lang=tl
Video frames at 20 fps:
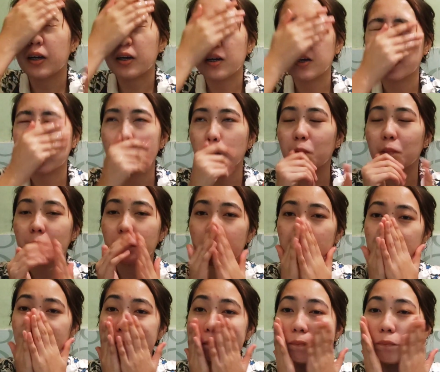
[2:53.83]
ng
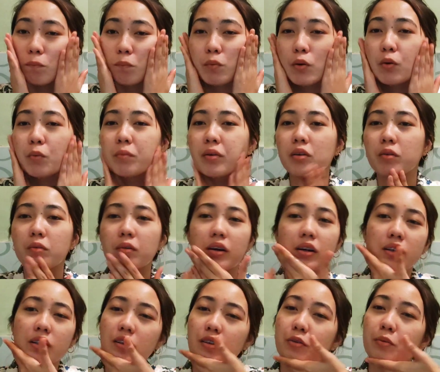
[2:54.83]
foaming
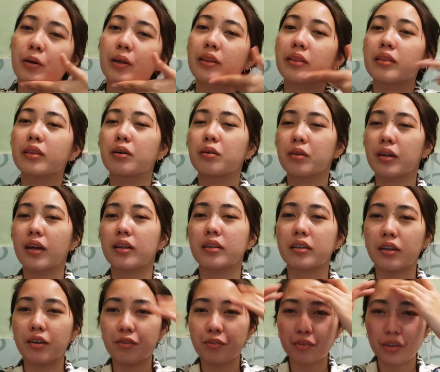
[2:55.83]
wash. I-wet daw
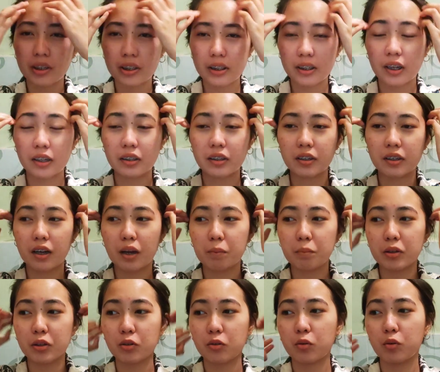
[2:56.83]
natin ang face natin
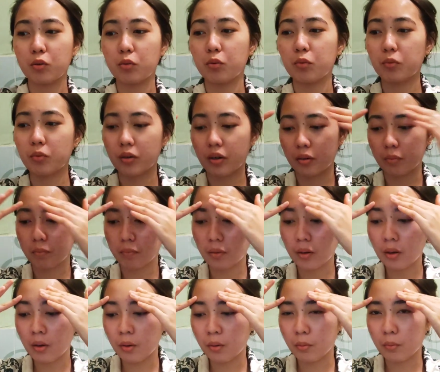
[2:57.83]
gamit yung lukewarm
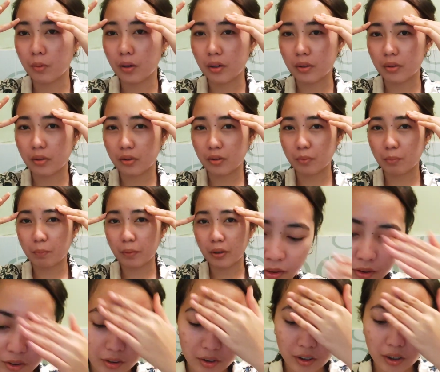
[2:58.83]
water.
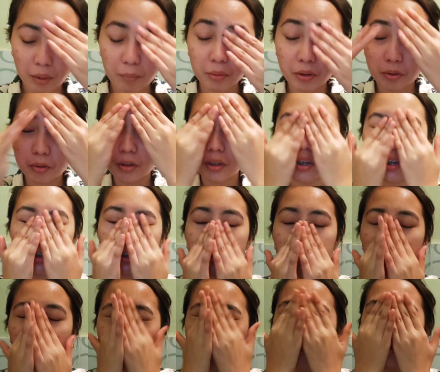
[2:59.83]
Pero, ginamit ko na lang
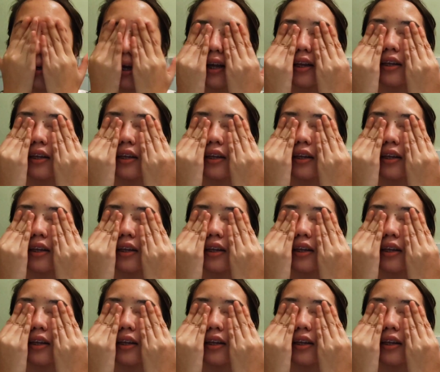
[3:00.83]
yung